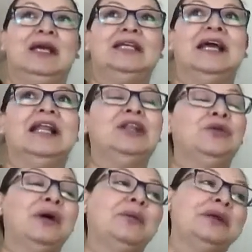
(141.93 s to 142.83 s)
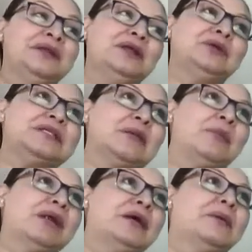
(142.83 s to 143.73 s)
Y al no haber dado esa
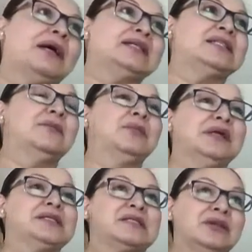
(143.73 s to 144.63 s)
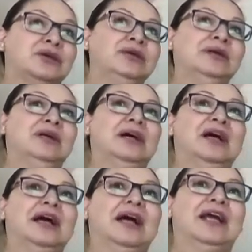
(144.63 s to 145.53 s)
palabra, se prestó
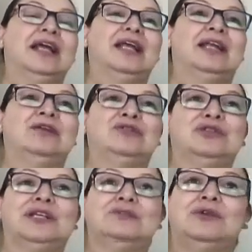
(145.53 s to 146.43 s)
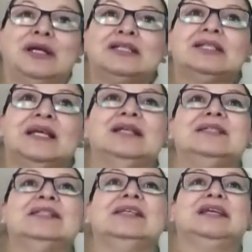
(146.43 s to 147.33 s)
a que nosotras
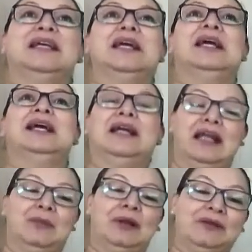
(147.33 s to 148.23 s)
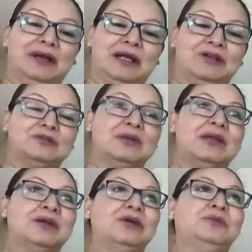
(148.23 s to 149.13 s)
mujercitas, que la palabra que nos va a
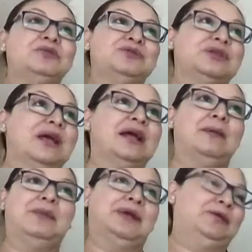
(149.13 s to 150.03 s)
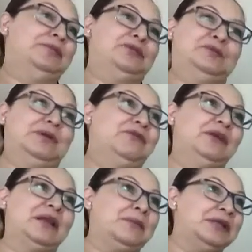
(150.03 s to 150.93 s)
dar hoy, pues nos caiga, pero pues
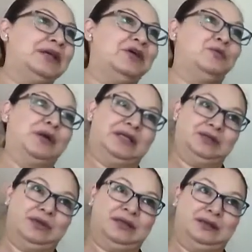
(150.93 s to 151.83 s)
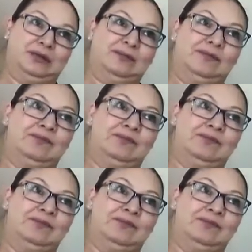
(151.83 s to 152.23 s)
perfectamente como anillo al dedo.